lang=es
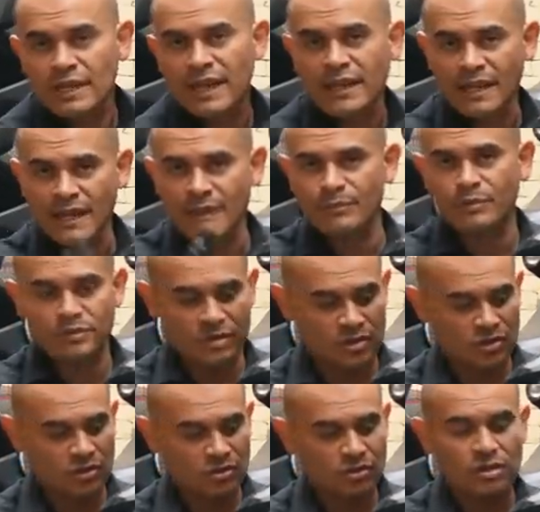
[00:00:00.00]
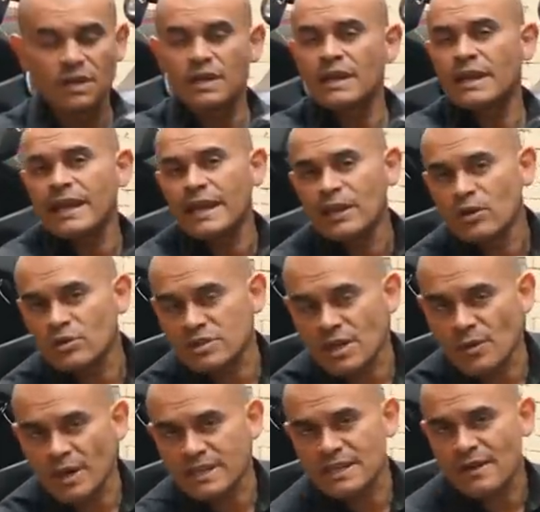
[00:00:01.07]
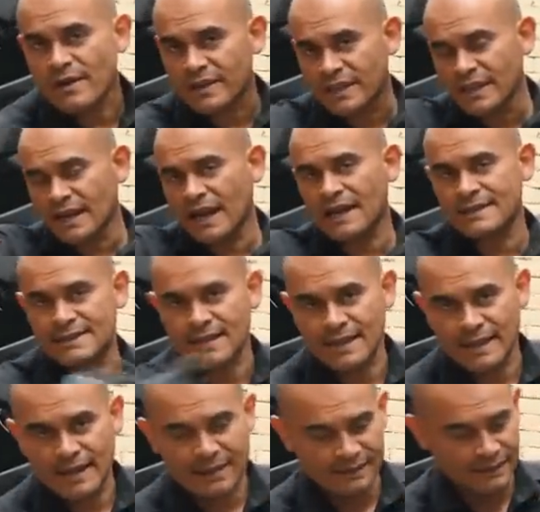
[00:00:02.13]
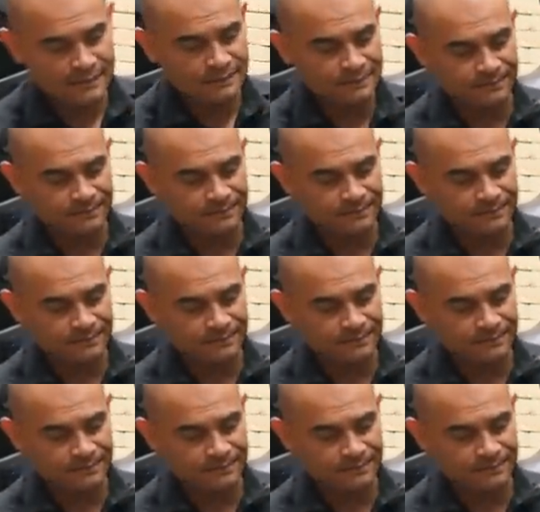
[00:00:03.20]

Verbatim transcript: quede en posición y no se vaya a venir hacia adelante.